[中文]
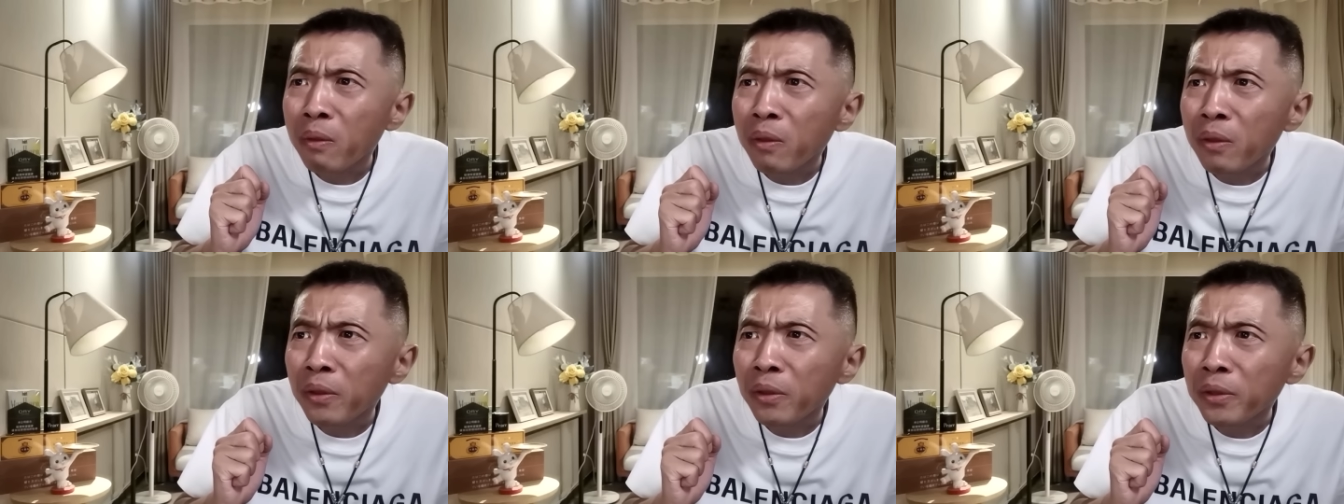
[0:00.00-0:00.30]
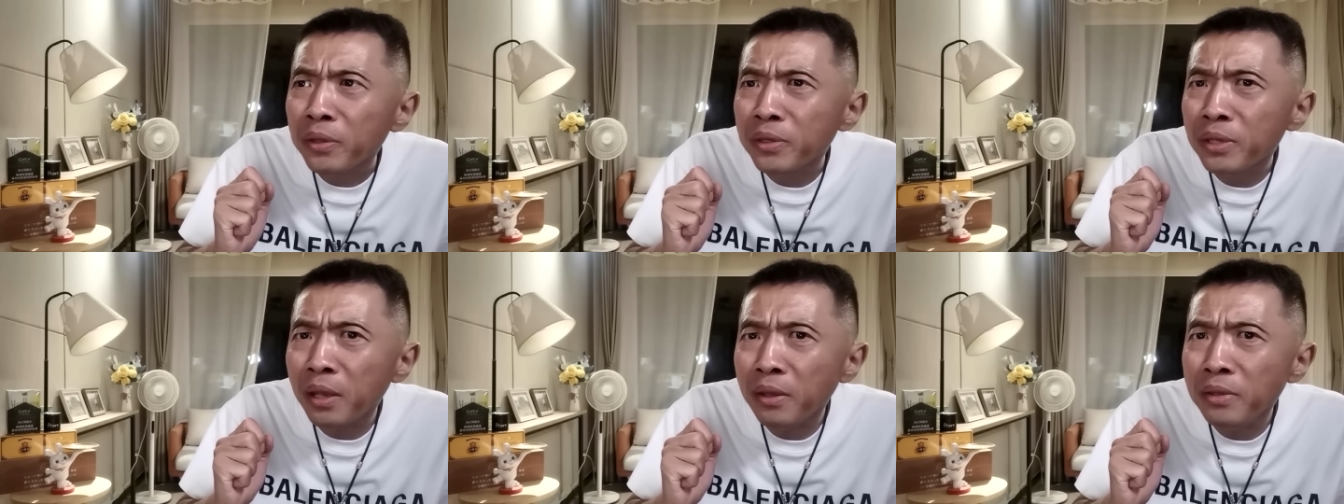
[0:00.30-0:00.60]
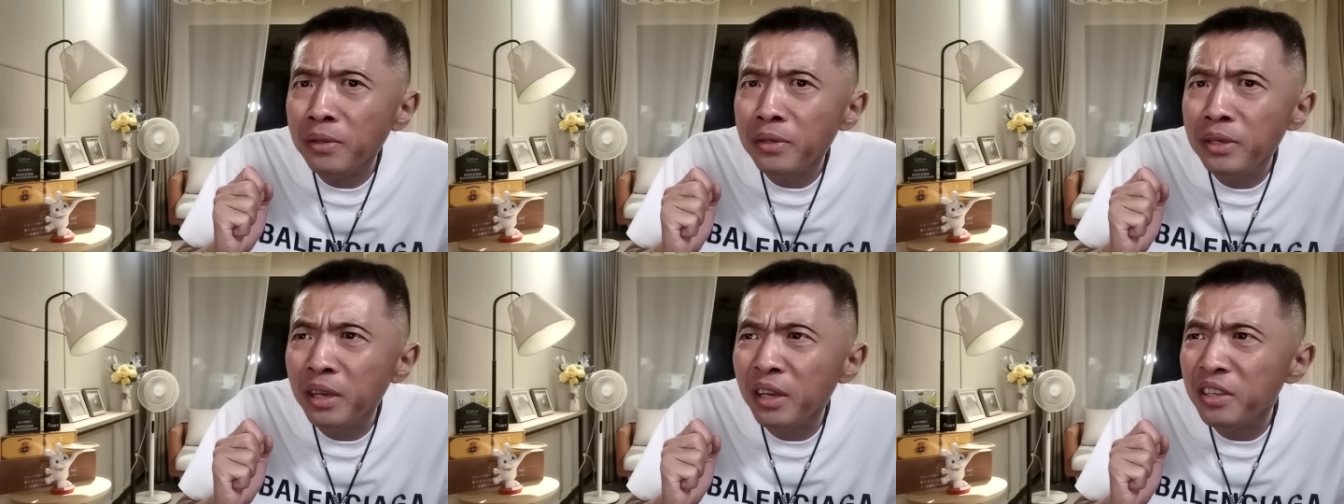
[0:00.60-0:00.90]

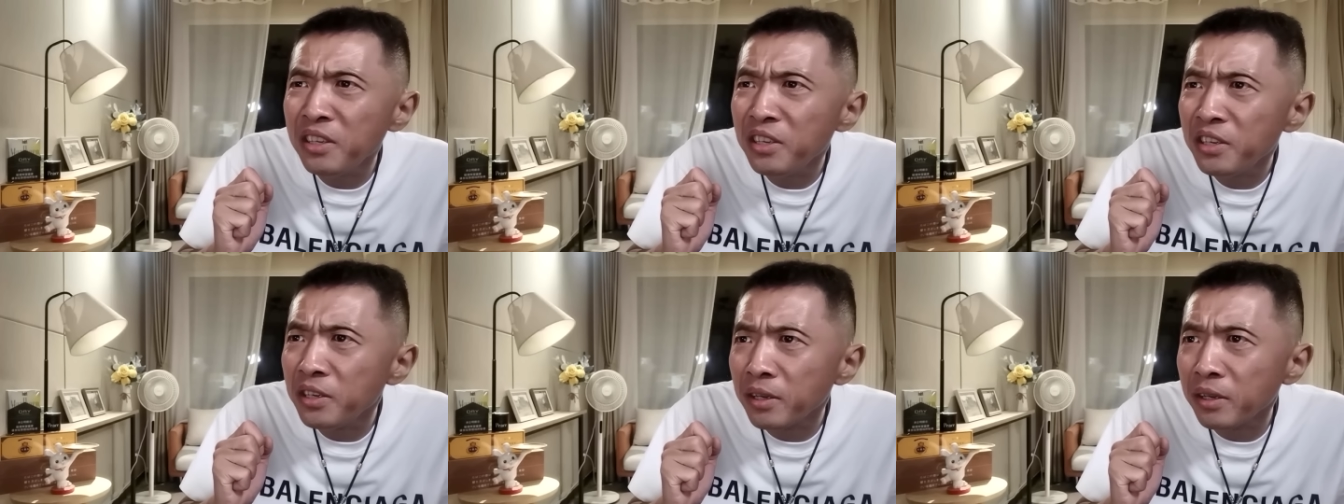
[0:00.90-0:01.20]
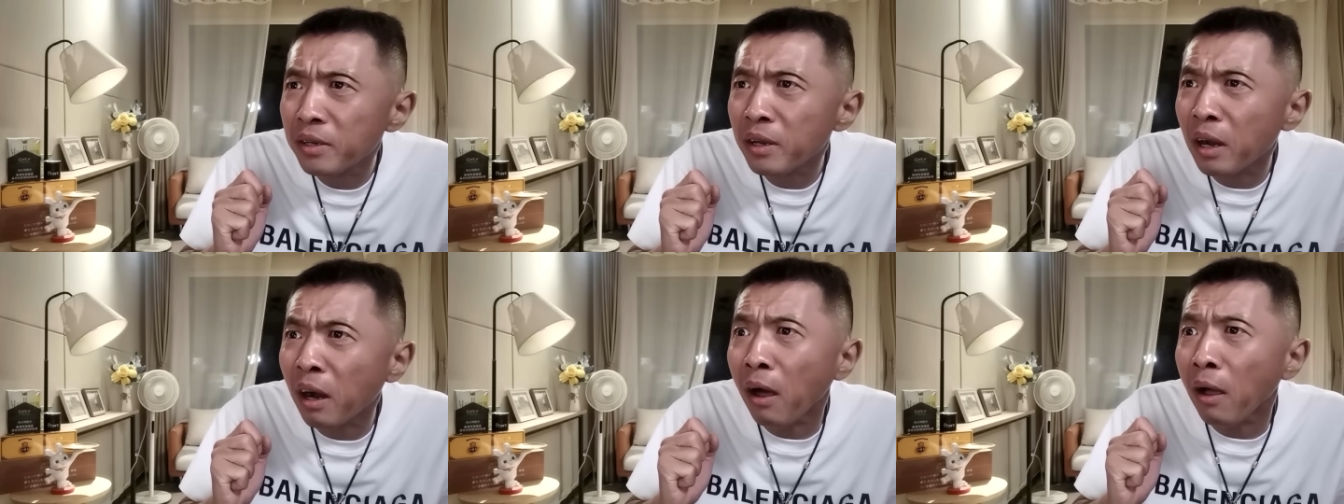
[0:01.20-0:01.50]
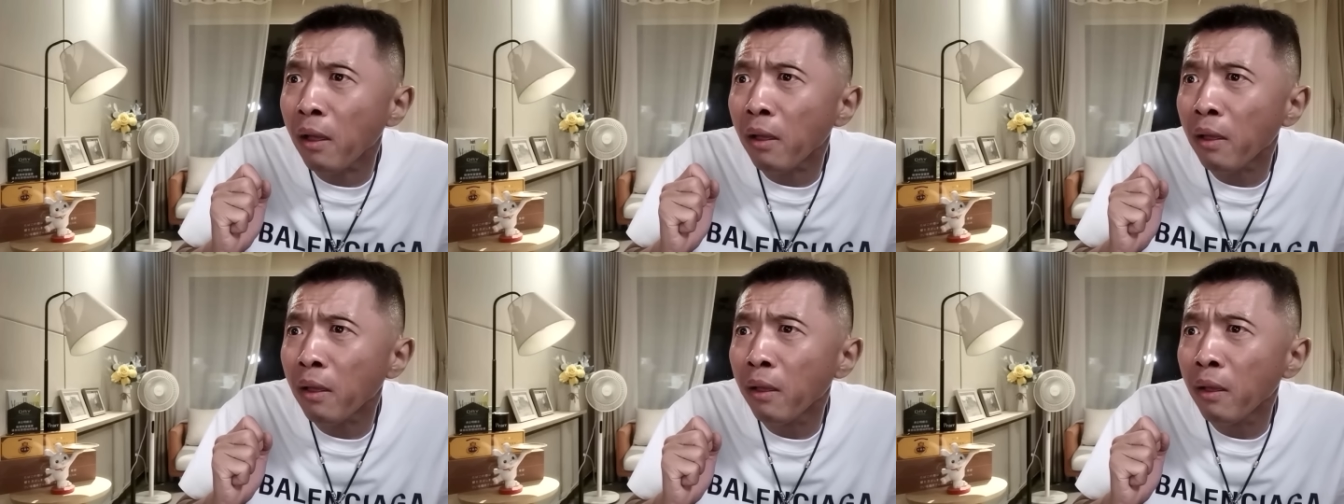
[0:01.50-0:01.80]
三爷一
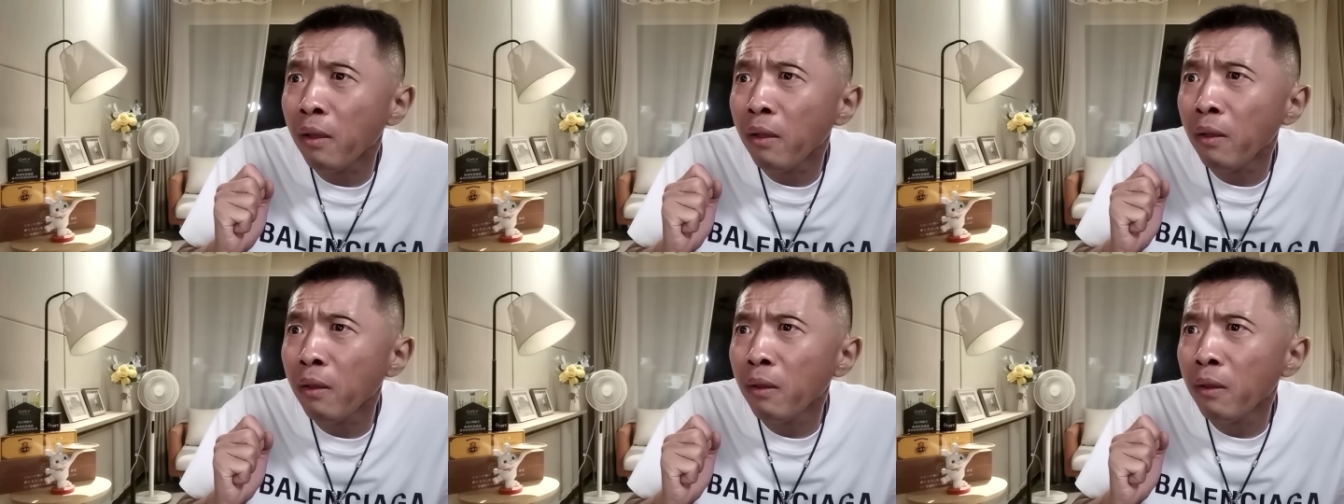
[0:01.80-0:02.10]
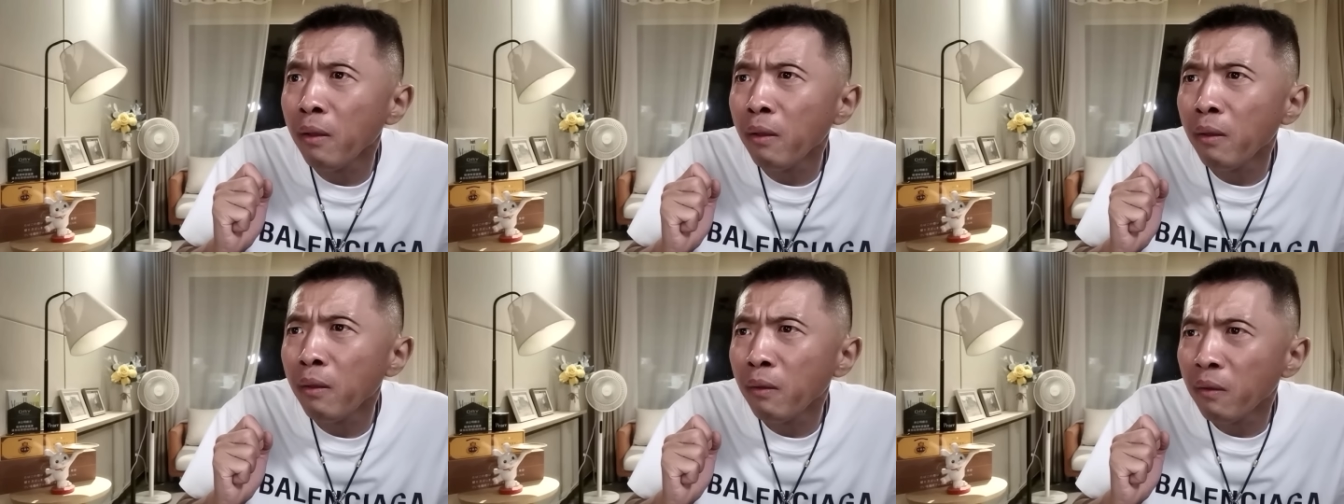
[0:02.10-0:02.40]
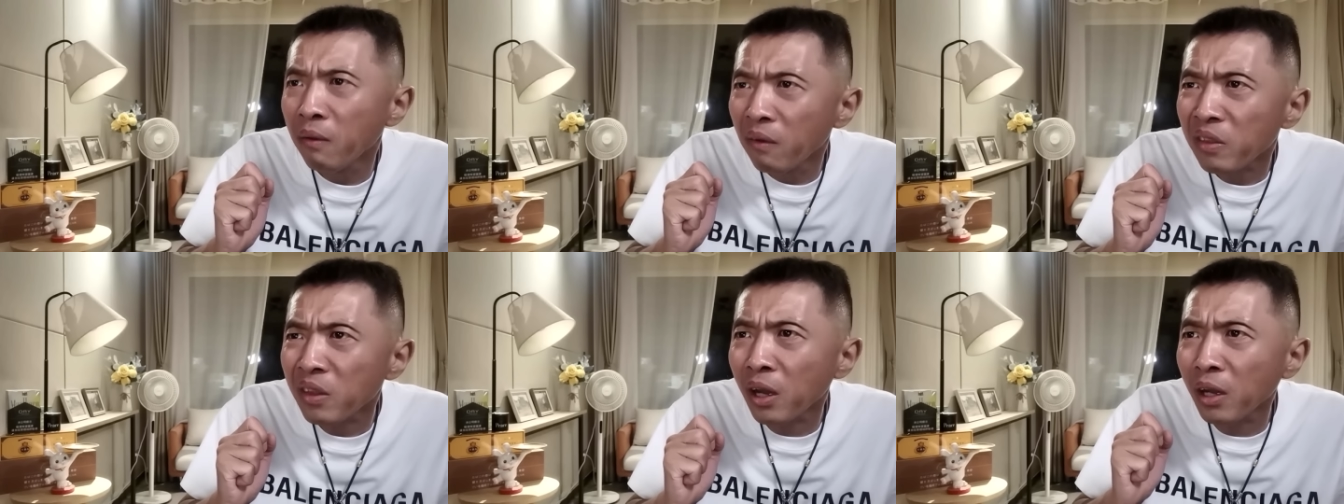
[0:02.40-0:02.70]
看，
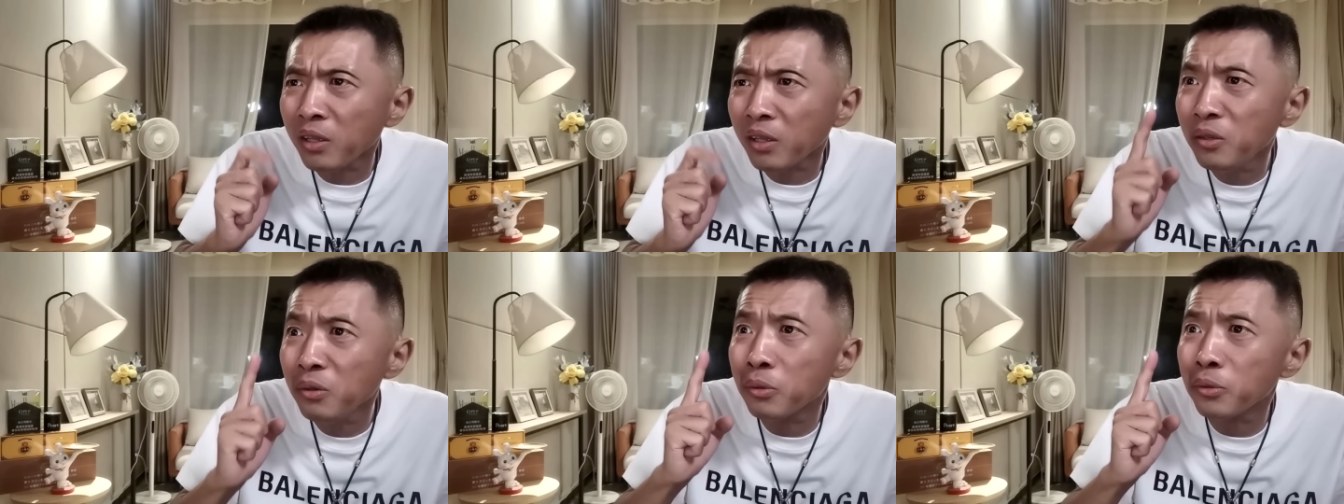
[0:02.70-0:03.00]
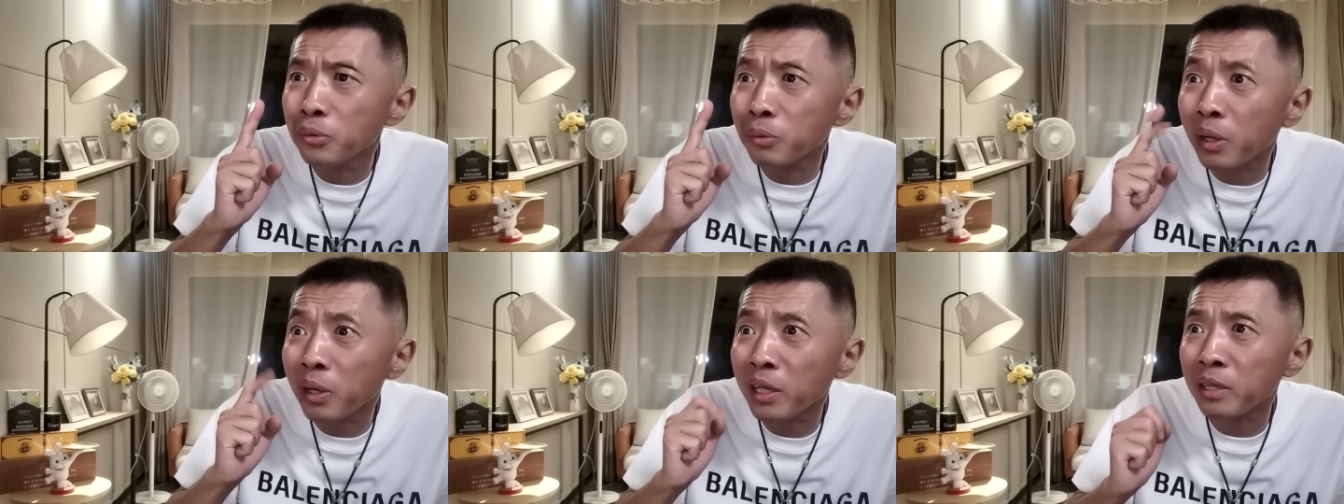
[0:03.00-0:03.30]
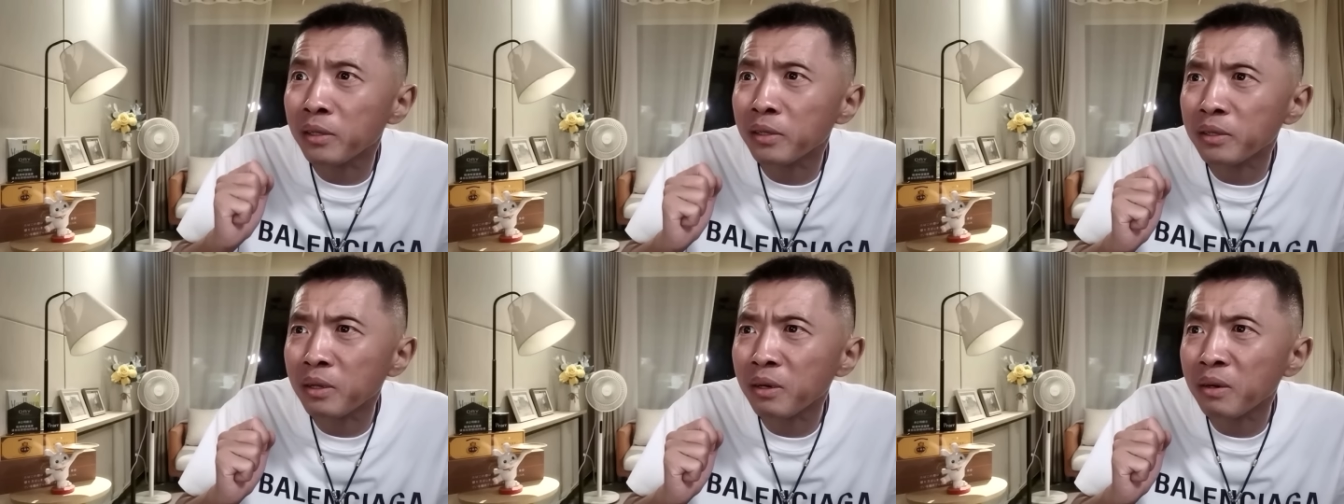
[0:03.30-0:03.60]
他就说了一
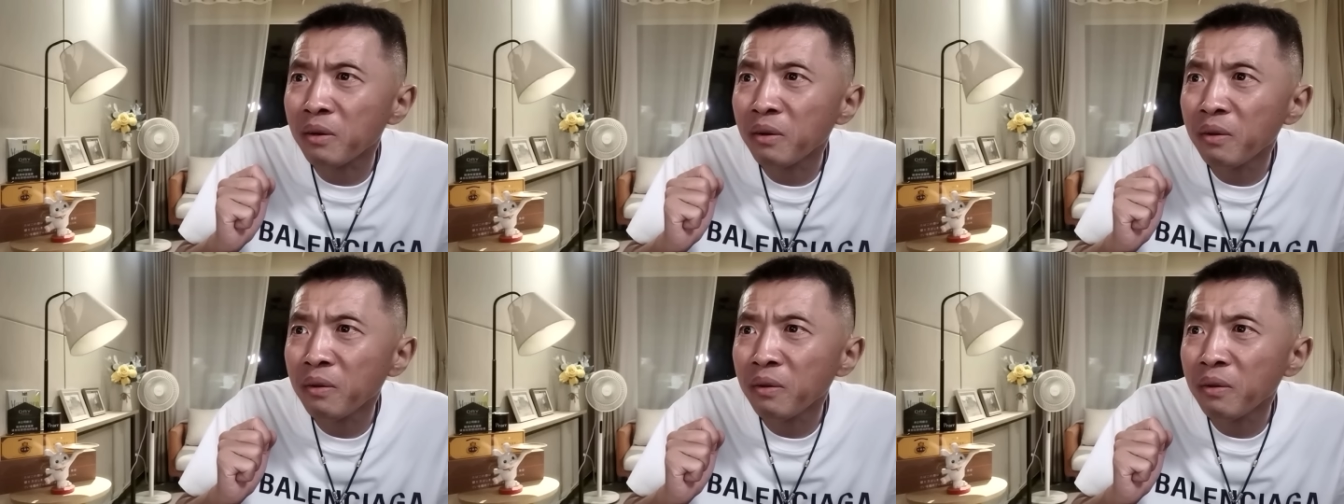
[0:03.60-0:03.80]
个字儿“